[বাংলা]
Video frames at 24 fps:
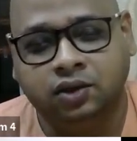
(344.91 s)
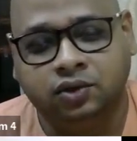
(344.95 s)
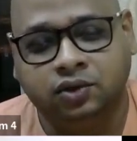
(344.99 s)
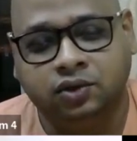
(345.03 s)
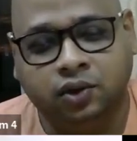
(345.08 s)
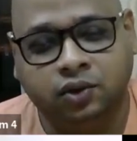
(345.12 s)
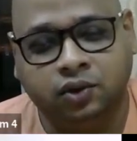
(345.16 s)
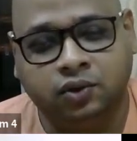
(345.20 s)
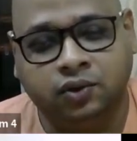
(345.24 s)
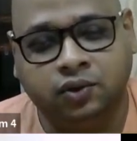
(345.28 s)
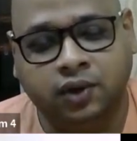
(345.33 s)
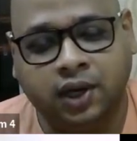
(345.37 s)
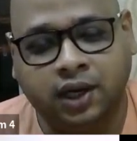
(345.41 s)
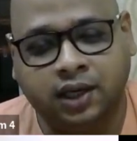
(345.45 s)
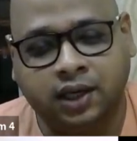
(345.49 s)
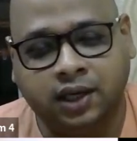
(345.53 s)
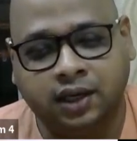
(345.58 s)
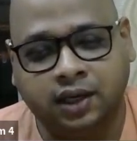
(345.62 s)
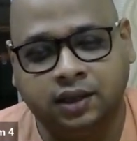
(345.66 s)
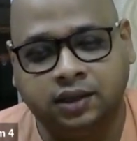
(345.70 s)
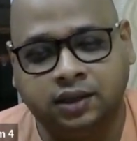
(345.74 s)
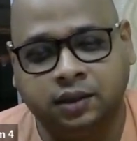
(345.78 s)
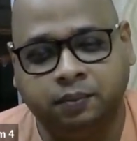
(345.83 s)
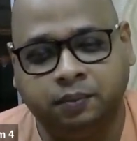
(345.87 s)
ছোট্ট
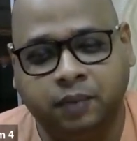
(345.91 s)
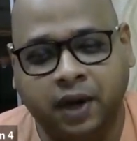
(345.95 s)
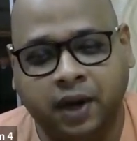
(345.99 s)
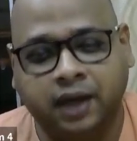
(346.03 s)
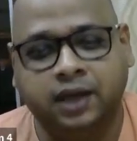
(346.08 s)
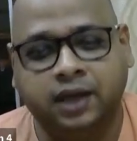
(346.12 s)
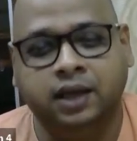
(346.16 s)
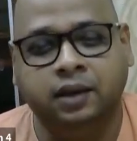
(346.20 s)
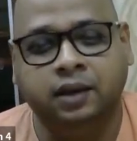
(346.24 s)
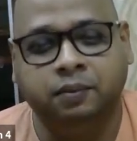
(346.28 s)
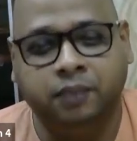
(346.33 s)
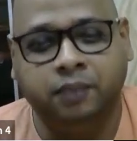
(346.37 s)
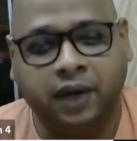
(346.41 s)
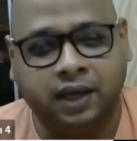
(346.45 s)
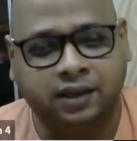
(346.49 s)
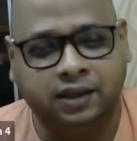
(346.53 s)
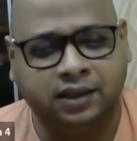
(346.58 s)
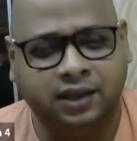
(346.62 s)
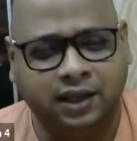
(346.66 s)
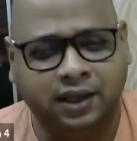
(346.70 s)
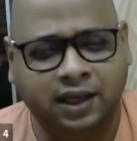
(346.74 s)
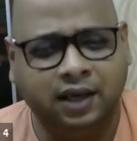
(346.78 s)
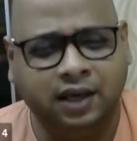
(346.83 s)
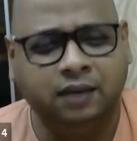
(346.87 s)
একটা হচ্ছে পাখি
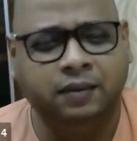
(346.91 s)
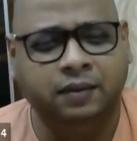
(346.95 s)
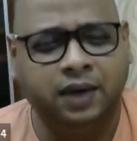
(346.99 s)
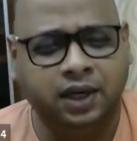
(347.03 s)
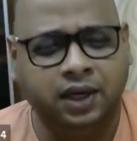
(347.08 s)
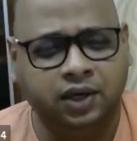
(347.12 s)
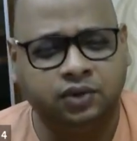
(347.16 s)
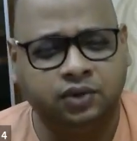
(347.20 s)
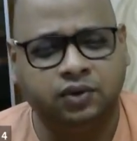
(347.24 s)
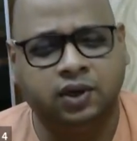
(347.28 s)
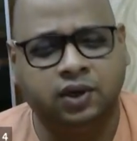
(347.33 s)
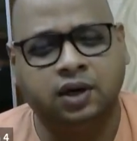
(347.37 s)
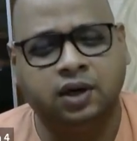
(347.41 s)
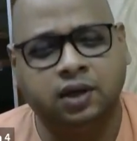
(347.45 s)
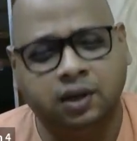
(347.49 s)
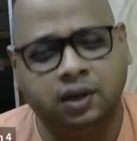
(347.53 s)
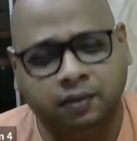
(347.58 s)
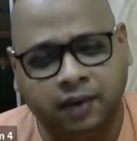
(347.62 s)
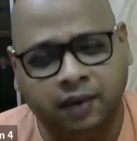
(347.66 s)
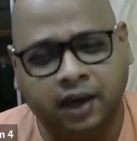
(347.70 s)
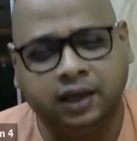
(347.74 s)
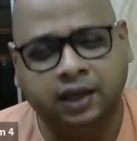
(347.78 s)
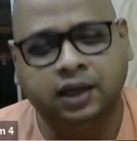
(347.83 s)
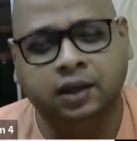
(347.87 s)
প্লাস্টিকের বা কিছু একটা হয়তো
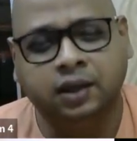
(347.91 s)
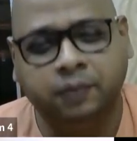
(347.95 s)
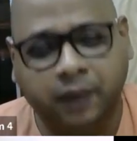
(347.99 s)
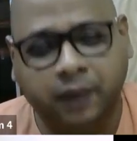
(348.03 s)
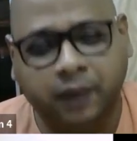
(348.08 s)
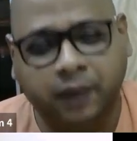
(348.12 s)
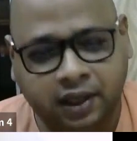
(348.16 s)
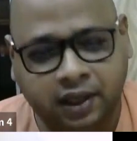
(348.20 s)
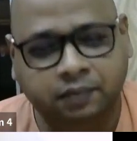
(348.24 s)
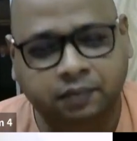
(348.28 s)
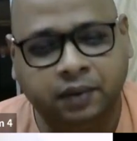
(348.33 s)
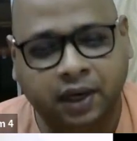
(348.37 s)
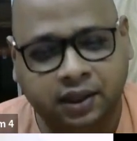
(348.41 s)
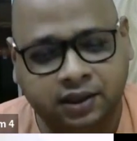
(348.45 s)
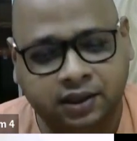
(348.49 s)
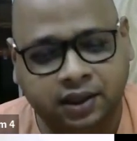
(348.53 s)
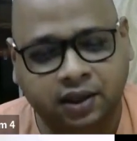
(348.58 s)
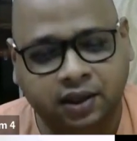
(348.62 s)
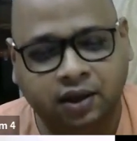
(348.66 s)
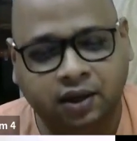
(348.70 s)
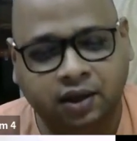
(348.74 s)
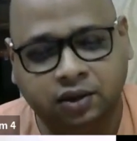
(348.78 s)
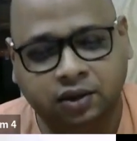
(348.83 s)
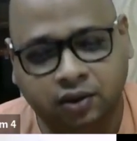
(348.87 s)
মাটির পাখি
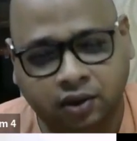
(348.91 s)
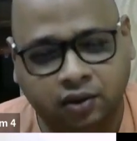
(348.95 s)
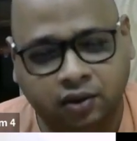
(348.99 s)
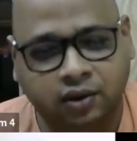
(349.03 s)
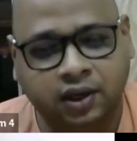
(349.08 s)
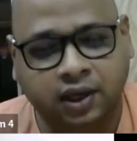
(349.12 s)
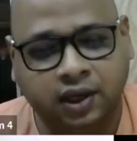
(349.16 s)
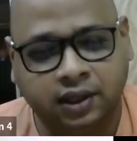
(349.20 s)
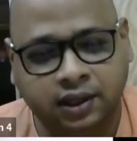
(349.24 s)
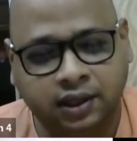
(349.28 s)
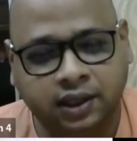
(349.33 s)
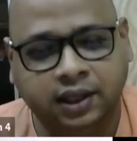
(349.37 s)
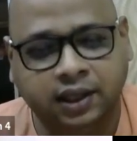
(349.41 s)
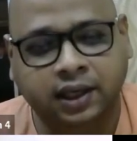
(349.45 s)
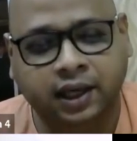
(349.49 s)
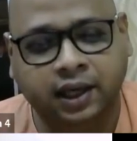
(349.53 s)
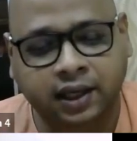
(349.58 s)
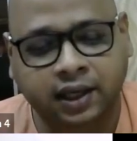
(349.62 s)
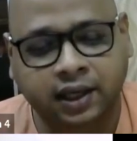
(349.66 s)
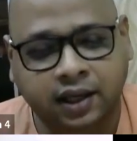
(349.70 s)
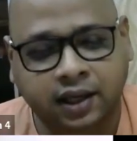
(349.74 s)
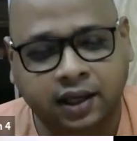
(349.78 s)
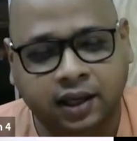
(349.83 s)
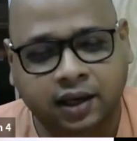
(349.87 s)
প্লাস্টিক হয়তো তখনকার দিনে
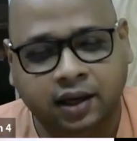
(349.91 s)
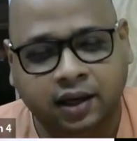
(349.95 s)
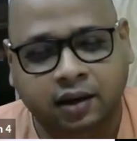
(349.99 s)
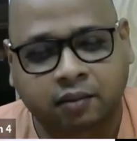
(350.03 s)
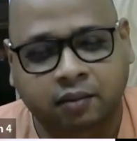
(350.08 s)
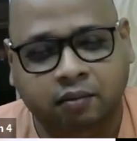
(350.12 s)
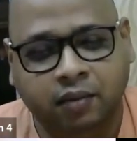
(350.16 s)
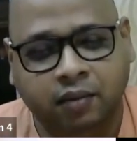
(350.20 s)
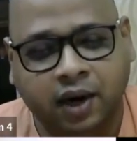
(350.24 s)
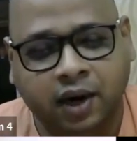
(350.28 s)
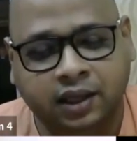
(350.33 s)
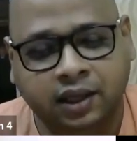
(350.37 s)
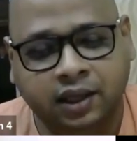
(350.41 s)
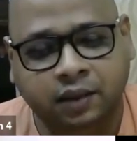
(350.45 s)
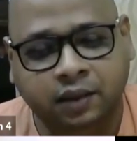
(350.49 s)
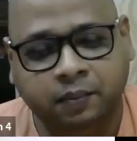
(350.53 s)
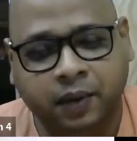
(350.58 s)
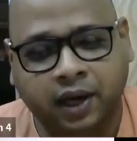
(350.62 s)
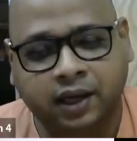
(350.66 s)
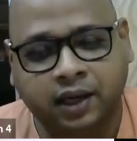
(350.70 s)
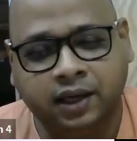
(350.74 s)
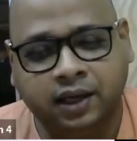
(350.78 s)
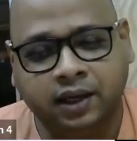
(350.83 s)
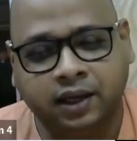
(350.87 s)
নেই মাটির
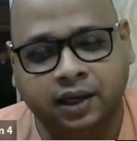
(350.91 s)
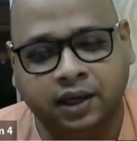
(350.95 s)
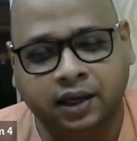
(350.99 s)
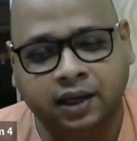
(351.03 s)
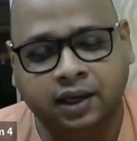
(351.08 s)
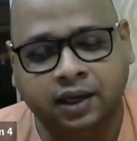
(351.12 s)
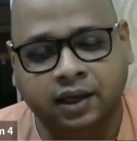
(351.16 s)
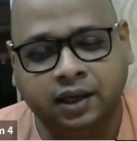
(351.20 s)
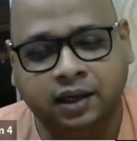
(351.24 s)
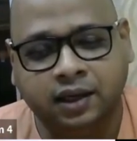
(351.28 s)
পাখিকে